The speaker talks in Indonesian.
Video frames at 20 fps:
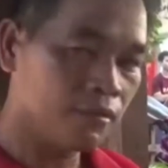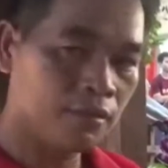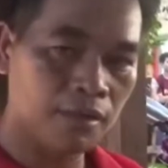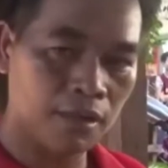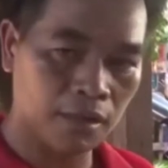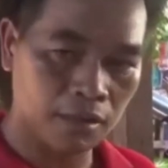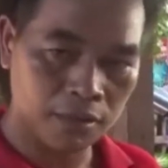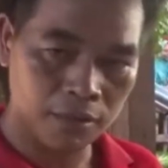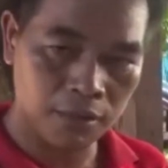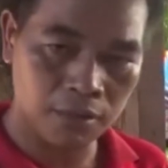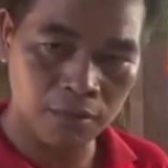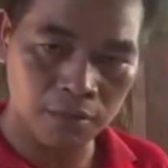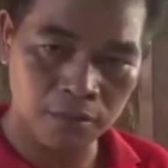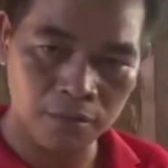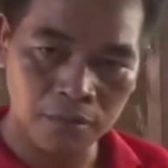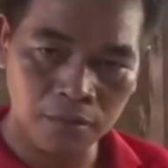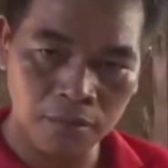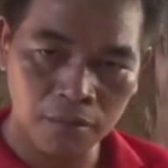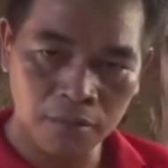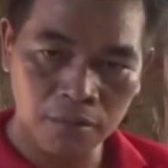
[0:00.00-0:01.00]
Dia ngaku
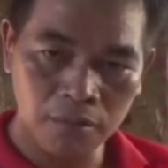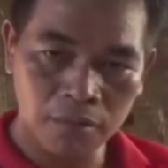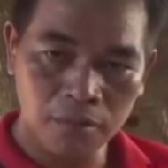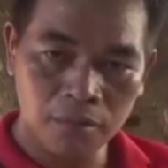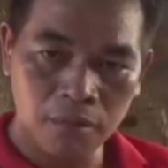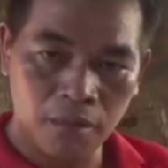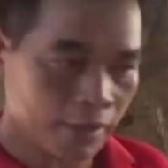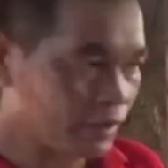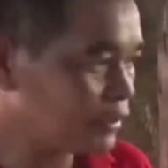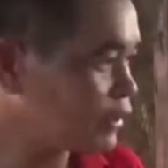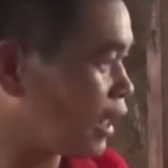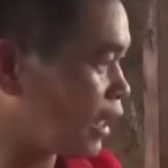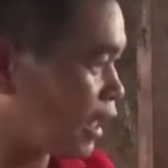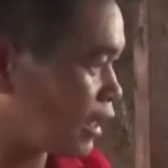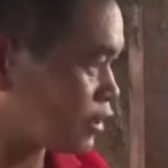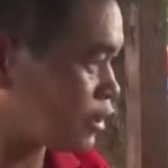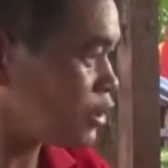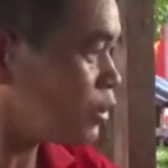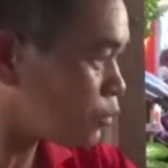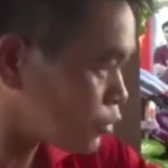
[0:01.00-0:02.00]
tadi apa Pak? Eh, Ayo. Iya,
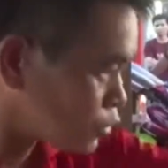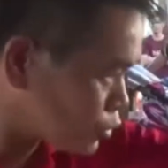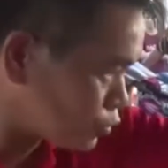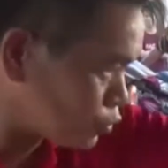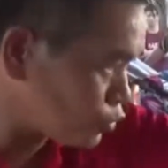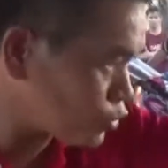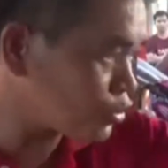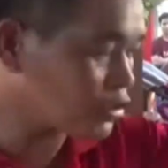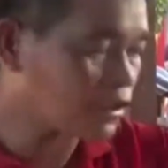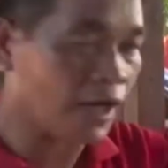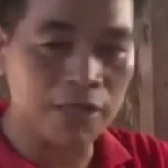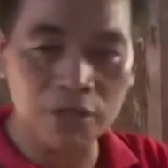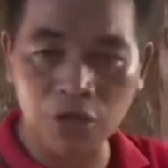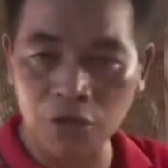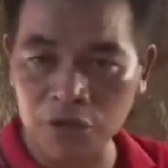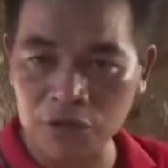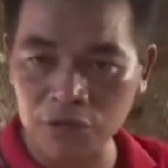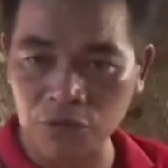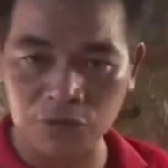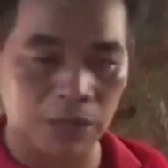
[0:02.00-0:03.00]
katanya punya
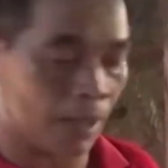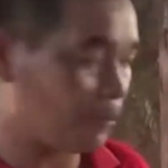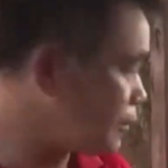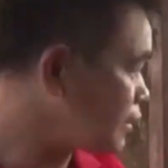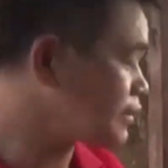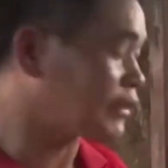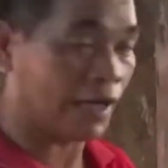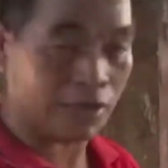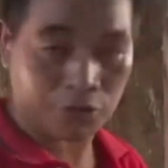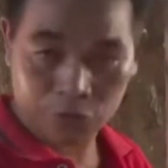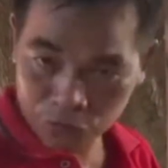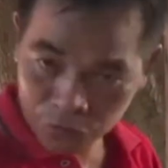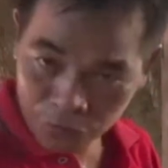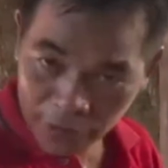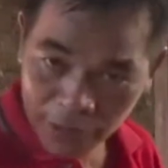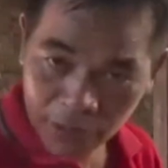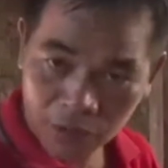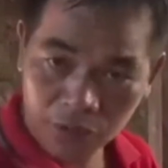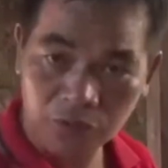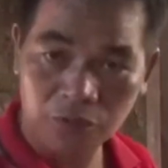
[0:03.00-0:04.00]
sayo itu, tapi sayo itu
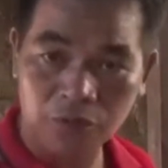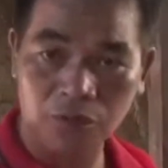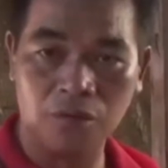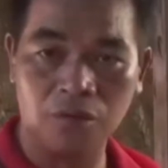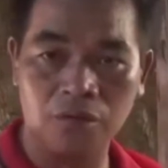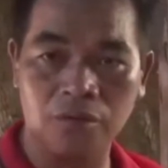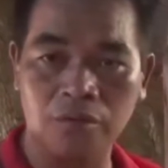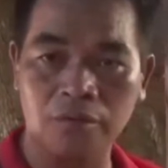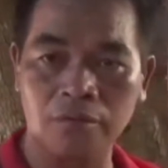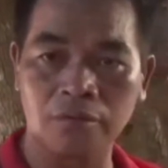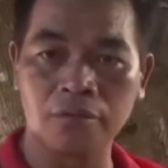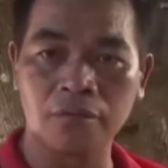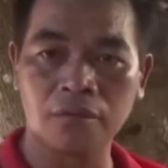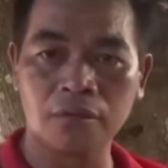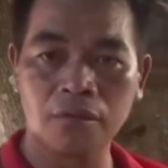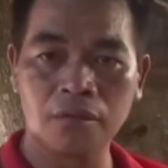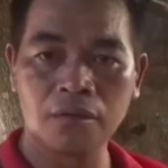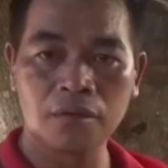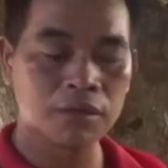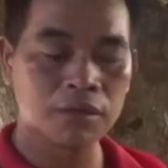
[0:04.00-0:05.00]
nengok. Oh.